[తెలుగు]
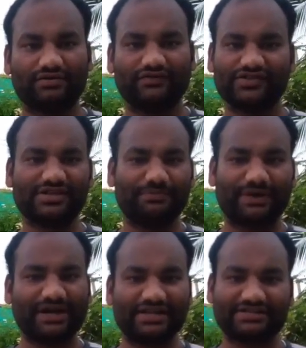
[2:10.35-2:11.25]
విషయం
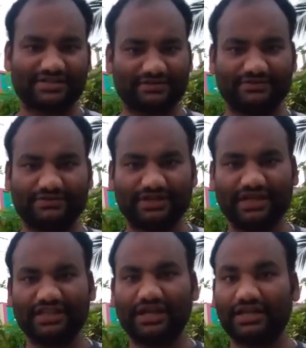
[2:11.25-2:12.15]
ప్రకటిస్తాడు
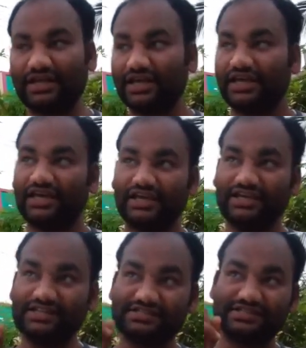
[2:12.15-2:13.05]
ఏంటంటే ఈ
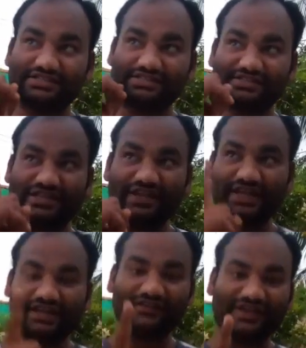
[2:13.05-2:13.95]
చి
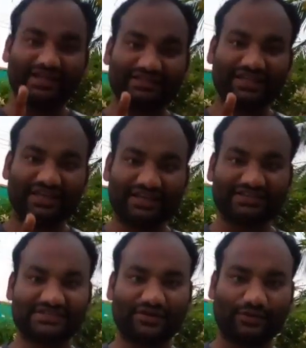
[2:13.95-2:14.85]
చిలుకను ఎవరైతే
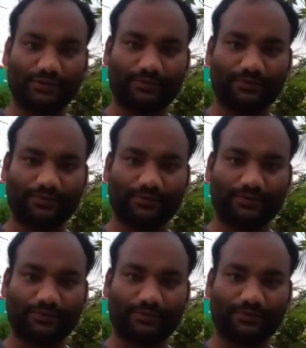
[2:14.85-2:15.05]
ఎగిరిస్తారో